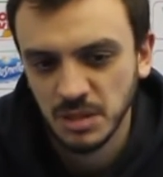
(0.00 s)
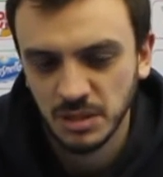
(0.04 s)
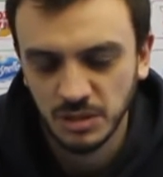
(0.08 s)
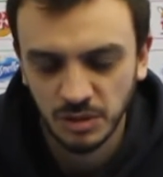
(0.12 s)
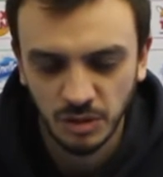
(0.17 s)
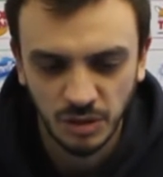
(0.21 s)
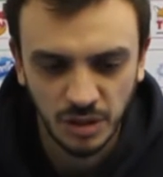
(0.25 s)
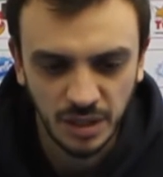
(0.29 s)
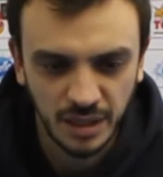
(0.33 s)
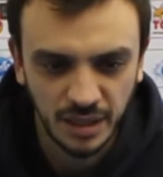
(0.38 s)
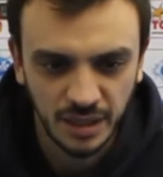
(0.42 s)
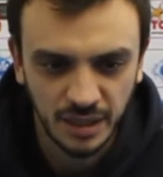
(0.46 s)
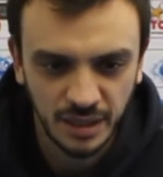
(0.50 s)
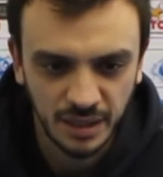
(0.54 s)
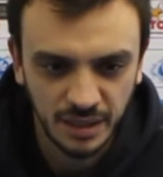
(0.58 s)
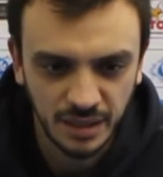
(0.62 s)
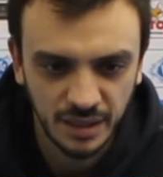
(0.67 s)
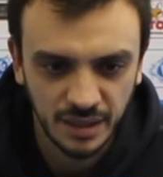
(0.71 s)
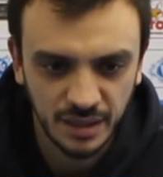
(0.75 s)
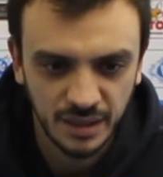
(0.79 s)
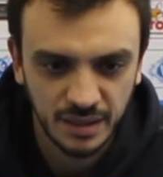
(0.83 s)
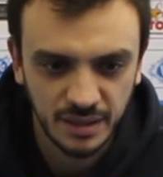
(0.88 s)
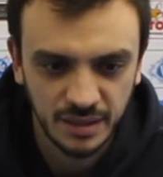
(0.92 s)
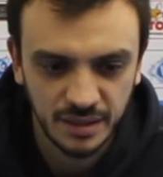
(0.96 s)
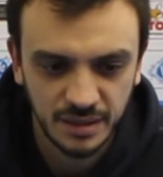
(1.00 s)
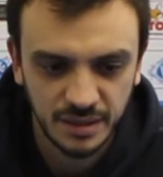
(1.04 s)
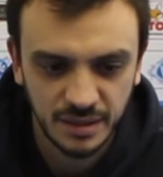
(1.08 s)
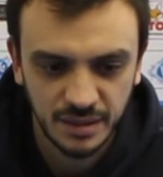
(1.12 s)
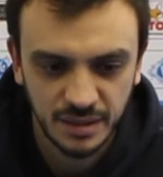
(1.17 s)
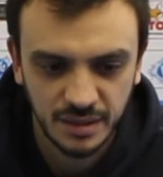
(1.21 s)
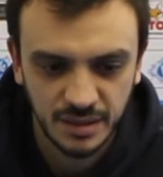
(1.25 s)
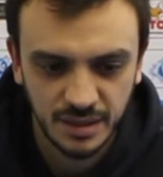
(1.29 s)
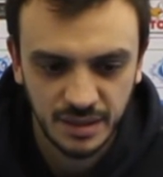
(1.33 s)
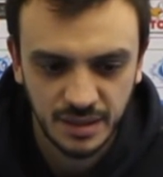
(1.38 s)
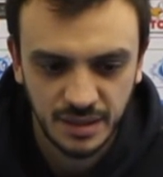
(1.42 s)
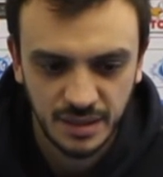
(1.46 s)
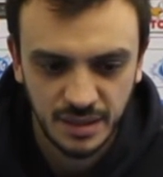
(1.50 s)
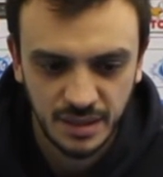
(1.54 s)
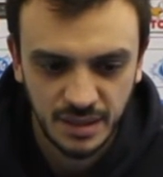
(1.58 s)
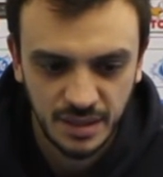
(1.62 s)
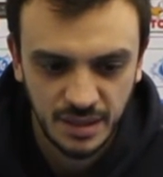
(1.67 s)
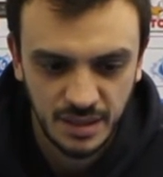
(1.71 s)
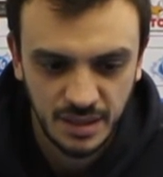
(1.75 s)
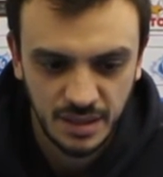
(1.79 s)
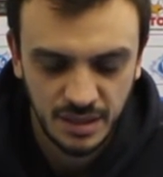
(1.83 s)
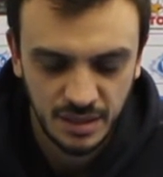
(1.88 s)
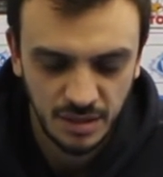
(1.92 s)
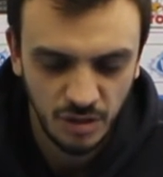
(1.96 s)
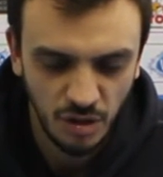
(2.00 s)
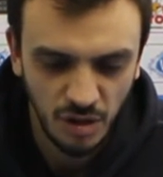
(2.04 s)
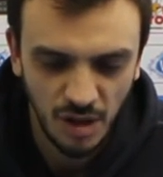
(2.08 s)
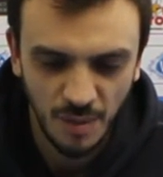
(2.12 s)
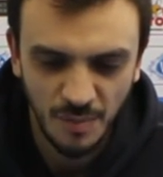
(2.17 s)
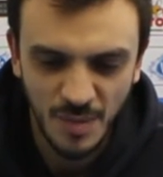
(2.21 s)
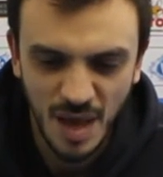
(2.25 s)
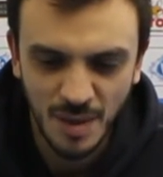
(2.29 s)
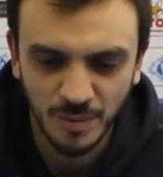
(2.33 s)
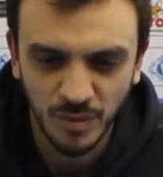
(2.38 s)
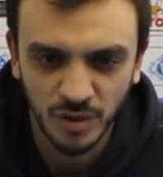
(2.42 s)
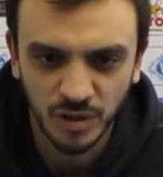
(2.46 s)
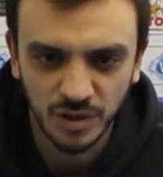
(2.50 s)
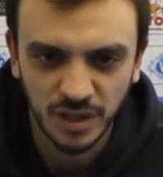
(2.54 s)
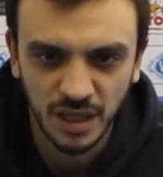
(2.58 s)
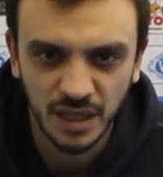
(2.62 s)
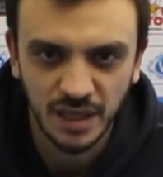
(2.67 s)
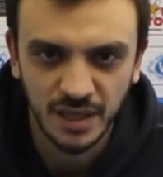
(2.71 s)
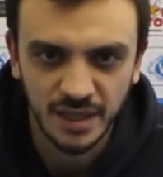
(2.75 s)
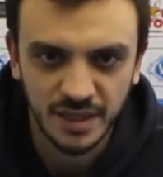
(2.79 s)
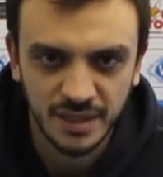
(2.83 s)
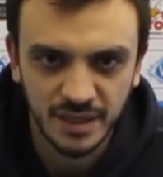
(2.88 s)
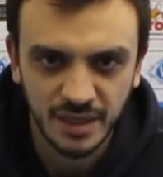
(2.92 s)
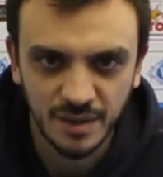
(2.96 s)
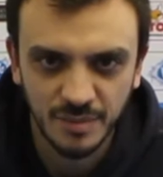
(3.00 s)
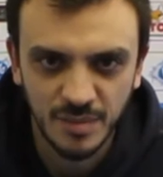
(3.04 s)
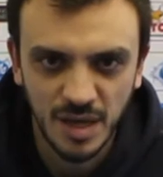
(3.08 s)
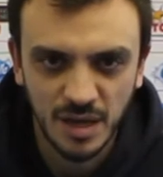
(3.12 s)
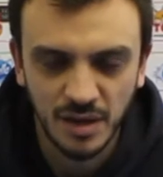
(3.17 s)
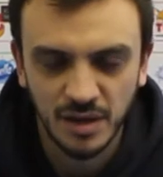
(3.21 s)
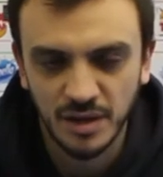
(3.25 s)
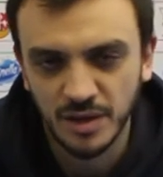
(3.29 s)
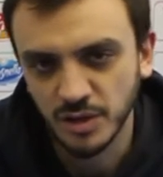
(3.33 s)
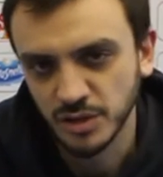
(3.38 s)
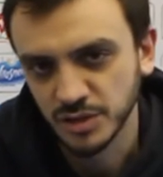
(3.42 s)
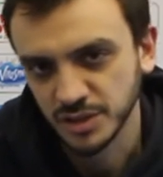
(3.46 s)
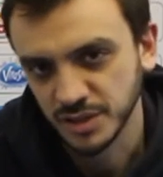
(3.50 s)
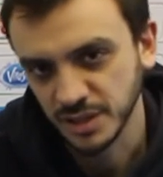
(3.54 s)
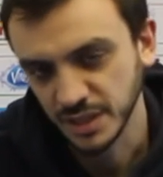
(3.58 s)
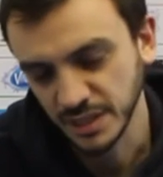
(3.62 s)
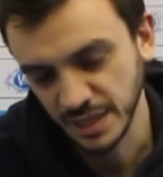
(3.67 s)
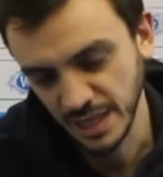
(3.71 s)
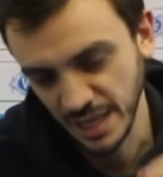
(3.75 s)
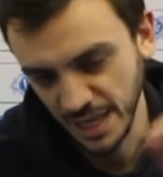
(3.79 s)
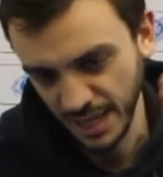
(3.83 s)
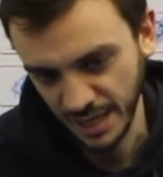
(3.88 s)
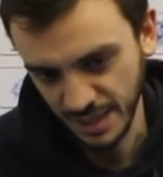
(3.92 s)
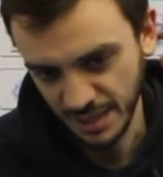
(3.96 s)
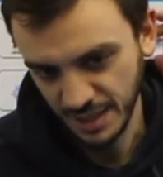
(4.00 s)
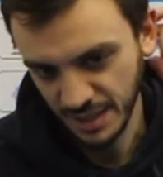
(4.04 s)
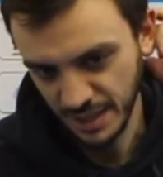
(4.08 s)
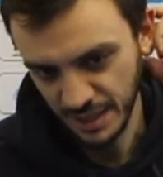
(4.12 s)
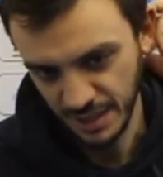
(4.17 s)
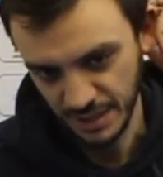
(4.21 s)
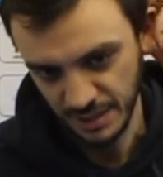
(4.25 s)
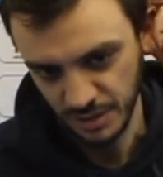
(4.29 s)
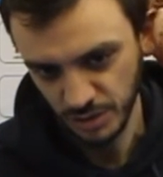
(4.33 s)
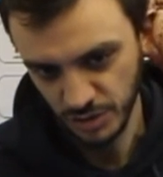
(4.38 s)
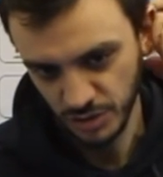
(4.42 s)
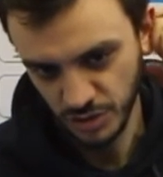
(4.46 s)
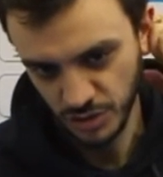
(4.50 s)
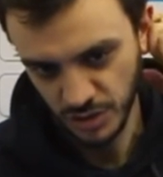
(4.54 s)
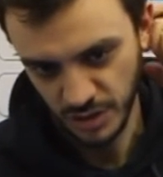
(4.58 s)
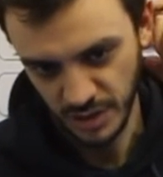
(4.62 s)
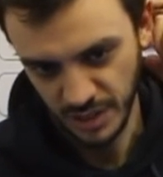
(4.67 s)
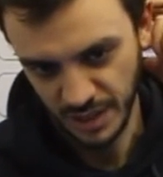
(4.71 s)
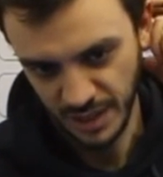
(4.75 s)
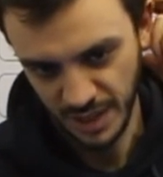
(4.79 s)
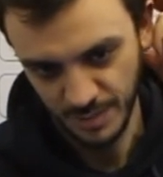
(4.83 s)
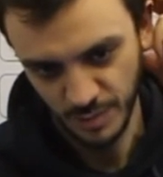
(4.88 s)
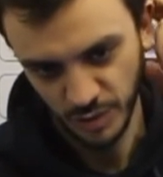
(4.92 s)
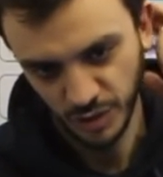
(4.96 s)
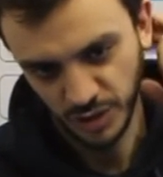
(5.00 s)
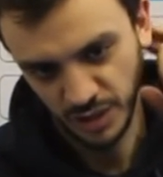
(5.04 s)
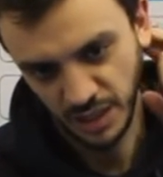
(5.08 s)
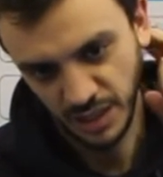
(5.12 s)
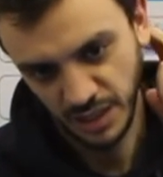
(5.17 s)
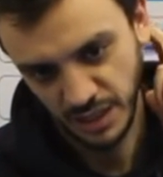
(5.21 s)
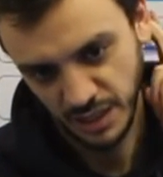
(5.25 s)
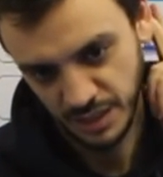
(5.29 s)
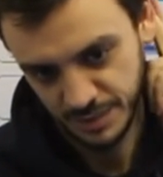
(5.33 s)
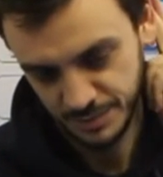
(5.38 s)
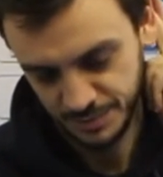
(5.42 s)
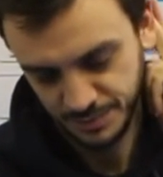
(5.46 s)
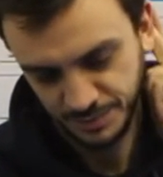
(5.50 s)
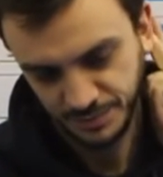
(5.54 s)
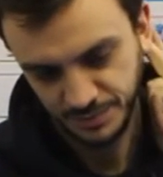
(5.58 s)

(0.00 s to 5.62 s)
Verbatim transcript: Noi noi abbiamo, delle, abbiamo le nostre idee, ecco, cercheremo di,